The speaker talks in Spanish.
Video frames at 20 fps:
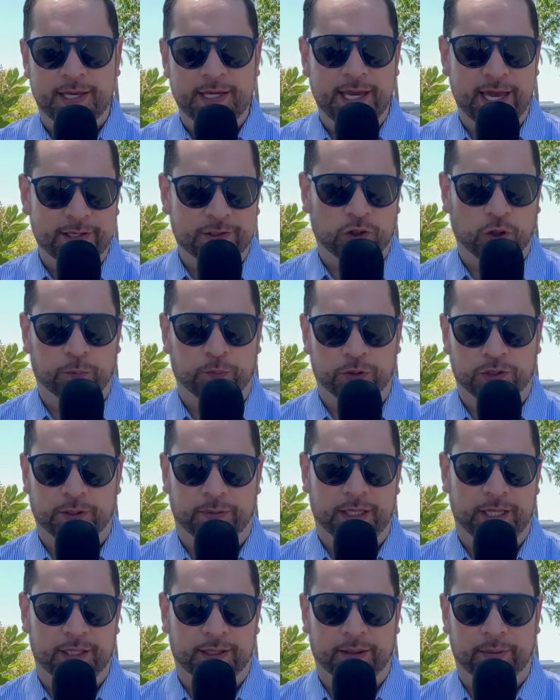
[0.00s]
y eso pues
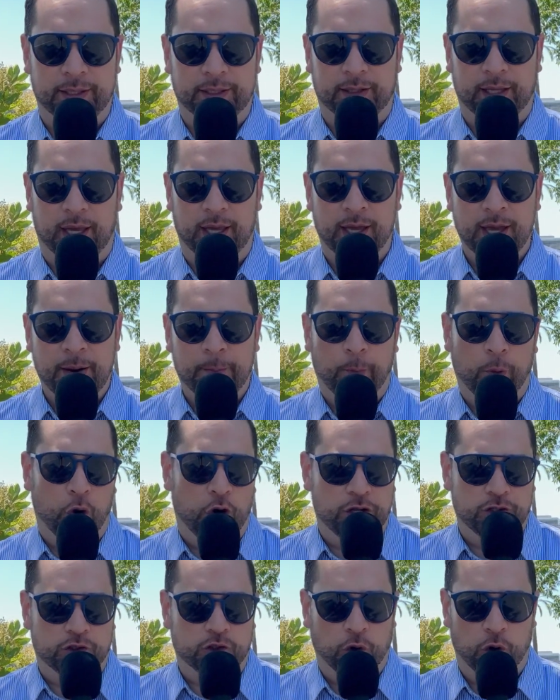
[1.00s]
evidentemente
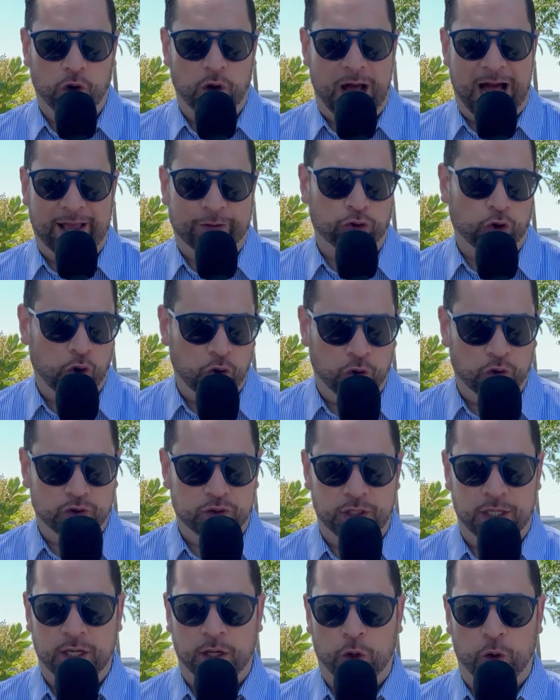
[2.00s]
molestó a
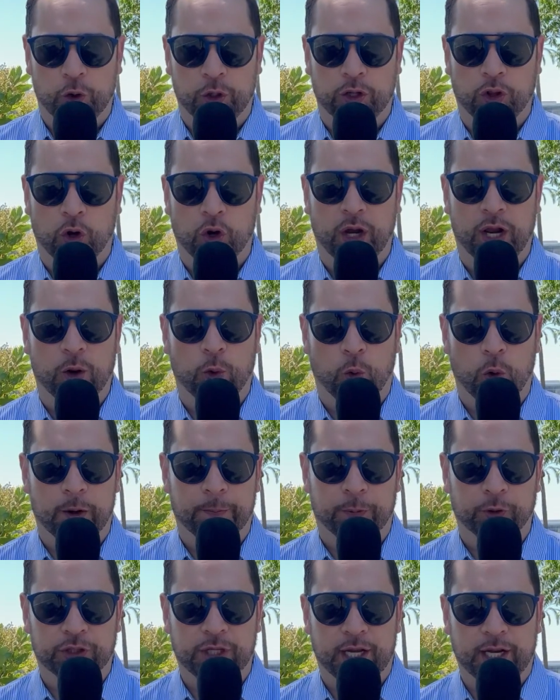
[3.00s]
todos, incluido el
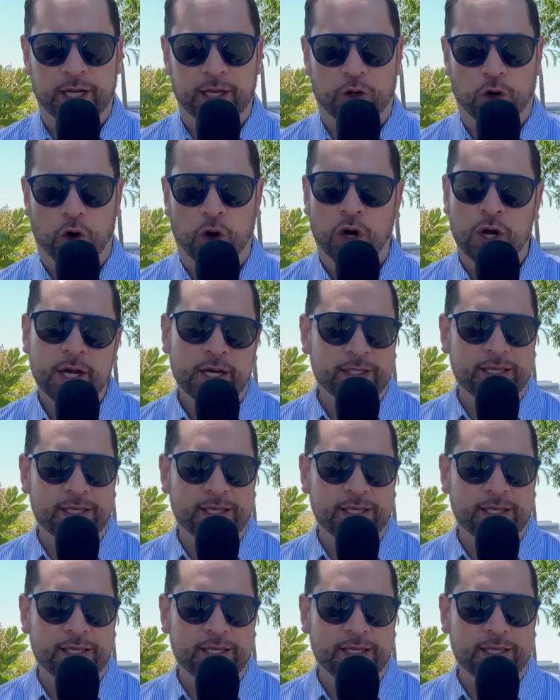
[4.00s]
cuerpo técnico,